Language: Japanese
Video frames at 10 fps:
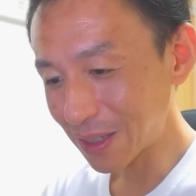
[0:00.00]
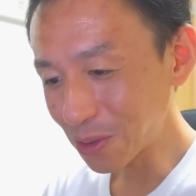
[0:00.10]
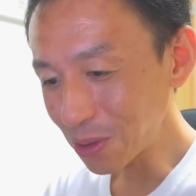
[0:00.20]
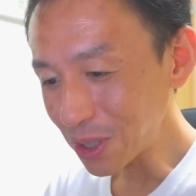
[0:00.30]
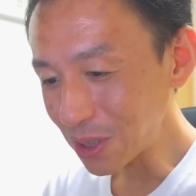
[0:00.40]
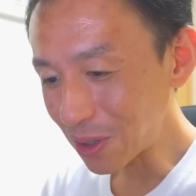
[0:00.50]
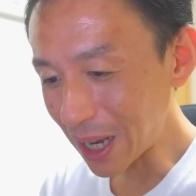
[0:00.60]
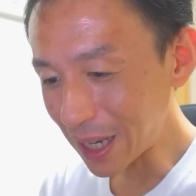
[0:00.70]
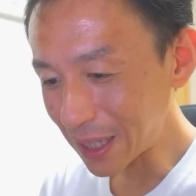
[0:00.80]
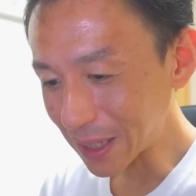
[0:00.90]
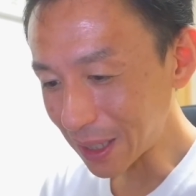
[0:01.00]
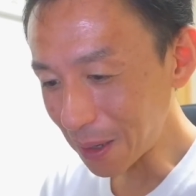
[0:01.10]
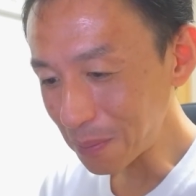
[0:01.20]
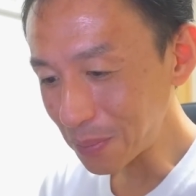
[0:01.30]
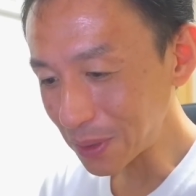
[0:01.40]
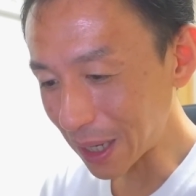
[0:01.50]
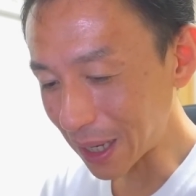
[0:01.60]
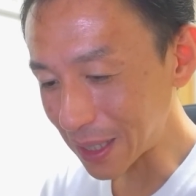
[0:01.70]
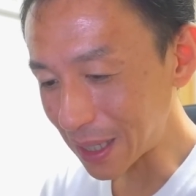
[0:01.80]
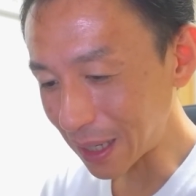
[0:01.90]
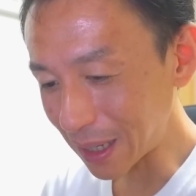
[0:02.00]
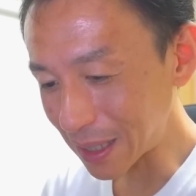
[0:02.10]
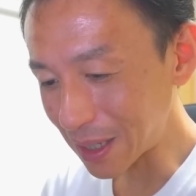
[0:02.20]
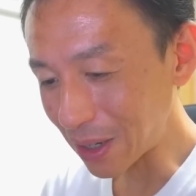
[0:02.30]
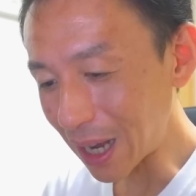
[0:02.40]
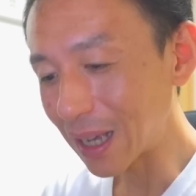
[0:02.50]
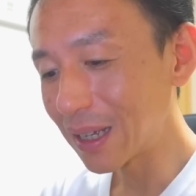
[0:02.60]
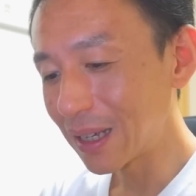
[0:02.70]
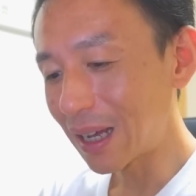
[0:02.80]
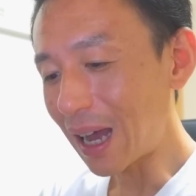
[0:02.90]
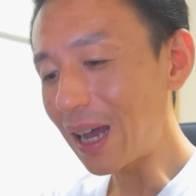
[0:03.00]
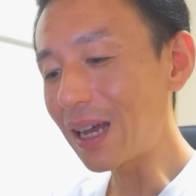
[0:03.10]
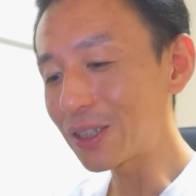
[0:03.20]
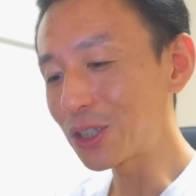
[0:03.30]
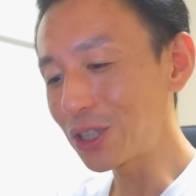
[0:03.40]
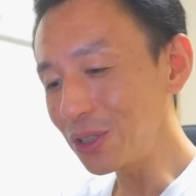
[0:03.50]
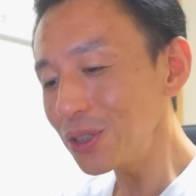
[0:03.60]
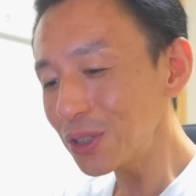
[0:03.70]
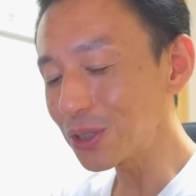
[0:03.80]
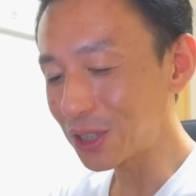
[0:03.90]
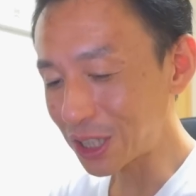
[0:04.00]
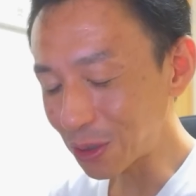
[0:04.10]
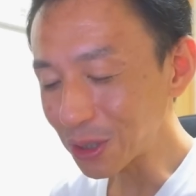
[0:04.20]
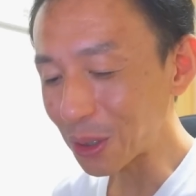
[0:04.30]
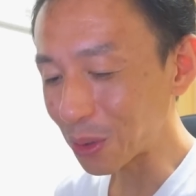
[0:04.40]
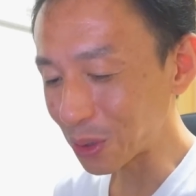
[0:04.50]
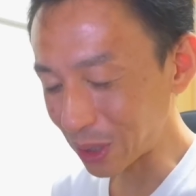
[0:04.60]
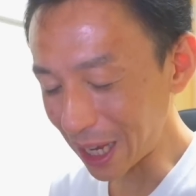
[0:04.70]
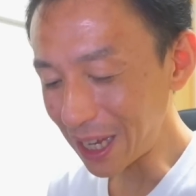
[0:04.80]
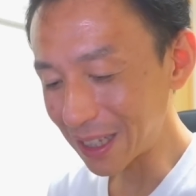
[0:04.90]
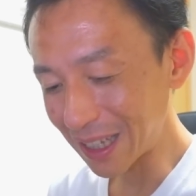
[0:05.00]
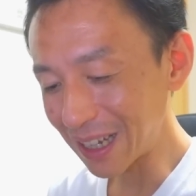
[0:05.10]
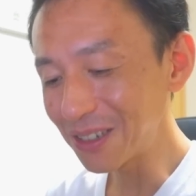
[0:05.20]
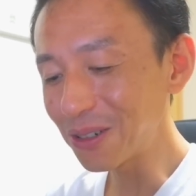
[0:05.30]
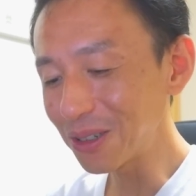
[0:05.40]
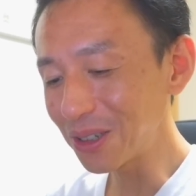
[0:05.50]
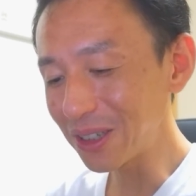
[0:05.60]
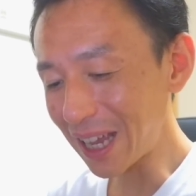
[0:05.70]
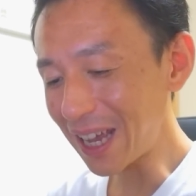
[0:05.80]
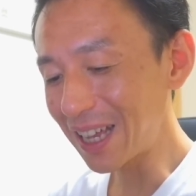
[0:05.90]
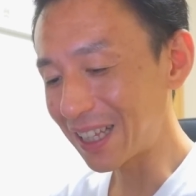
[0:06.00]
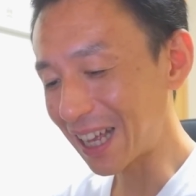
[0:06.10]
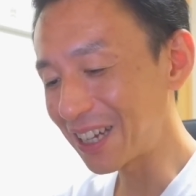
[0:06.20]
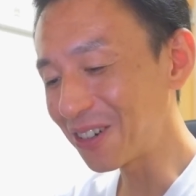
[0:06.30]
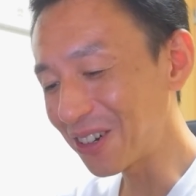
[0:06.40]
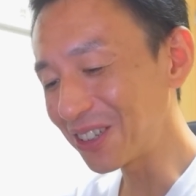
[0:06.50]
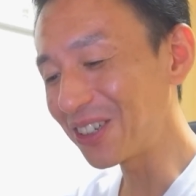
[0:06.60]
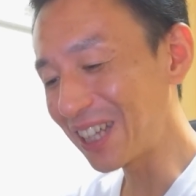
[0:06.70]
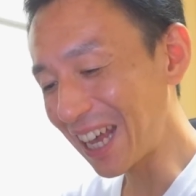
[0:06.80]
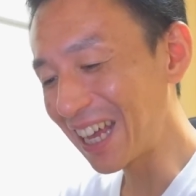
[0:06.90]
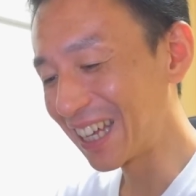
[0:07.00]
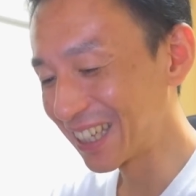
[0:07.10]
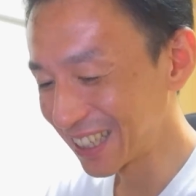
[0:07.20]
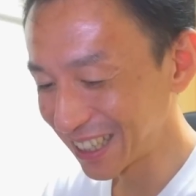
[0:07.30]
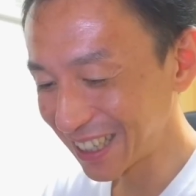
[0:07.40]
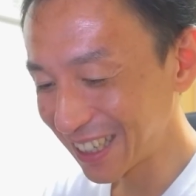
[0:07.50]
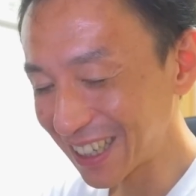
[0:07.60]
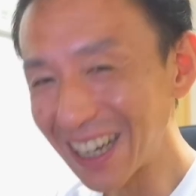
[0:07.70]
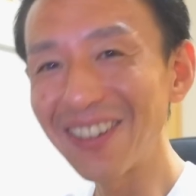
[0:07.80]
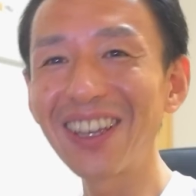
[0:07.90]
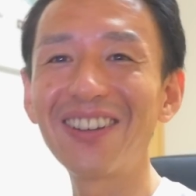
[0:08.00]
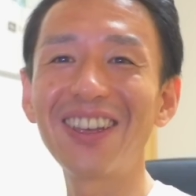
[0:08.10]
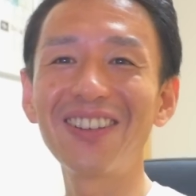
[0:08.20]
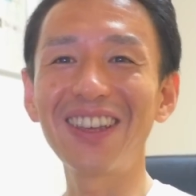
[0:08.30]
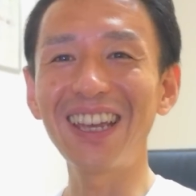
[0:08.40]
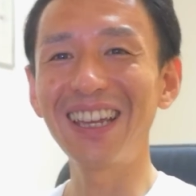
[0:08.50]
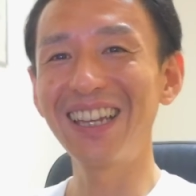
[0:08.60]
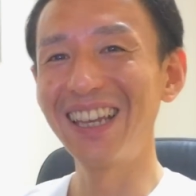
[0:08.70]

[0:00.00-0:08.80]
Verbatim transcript: 少しの間タップだけ消せる。あ、ああ、ツンツンしろってことね。なるほどね。なるほどね。あ、オッケーオッケーオッケー。